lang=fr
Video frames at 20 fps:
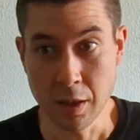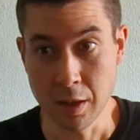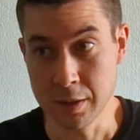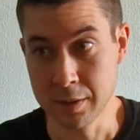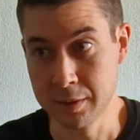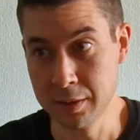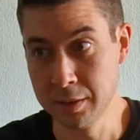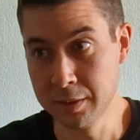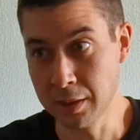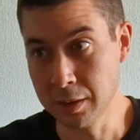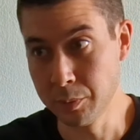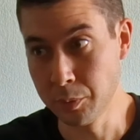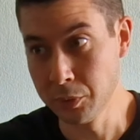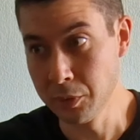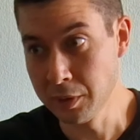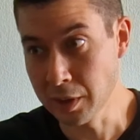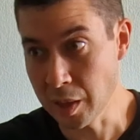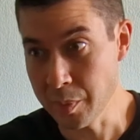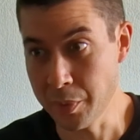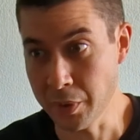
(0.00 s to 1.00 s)
Si ça demande
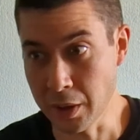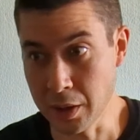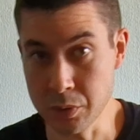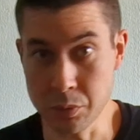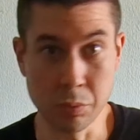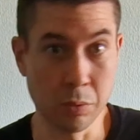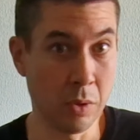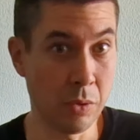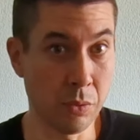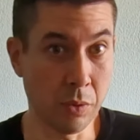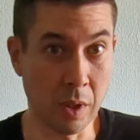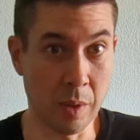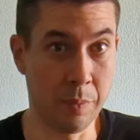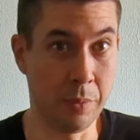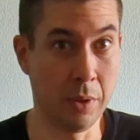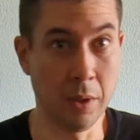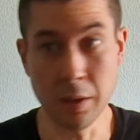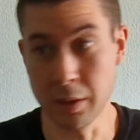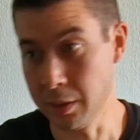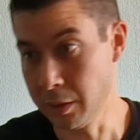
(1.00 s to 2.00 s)
une réparation, il vous
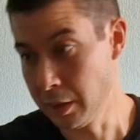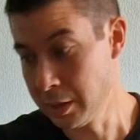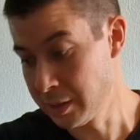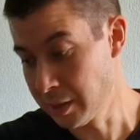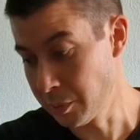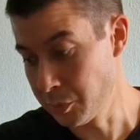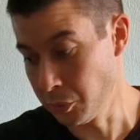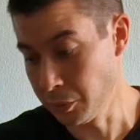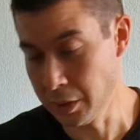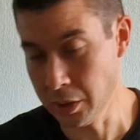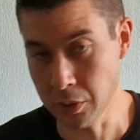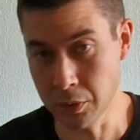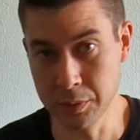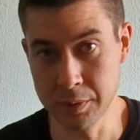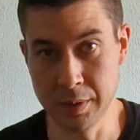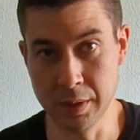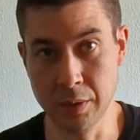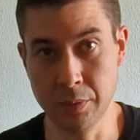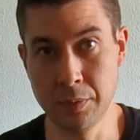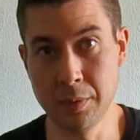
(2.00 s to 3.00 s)
répare. Les sabres sont
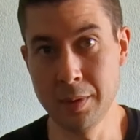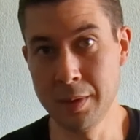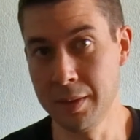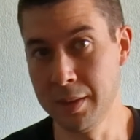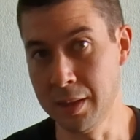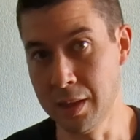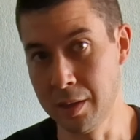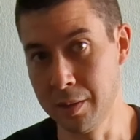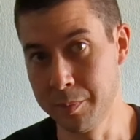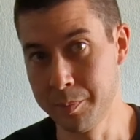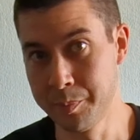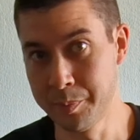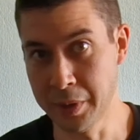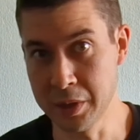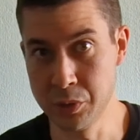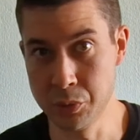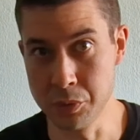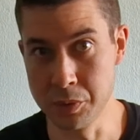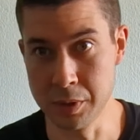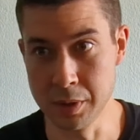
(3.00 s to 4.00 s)
garantis à vie, il n'y a pas
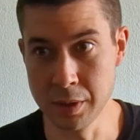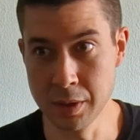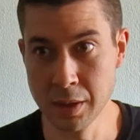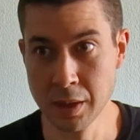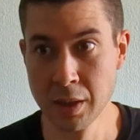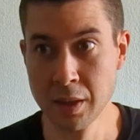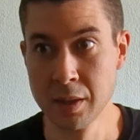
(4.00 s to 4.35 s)
de souci.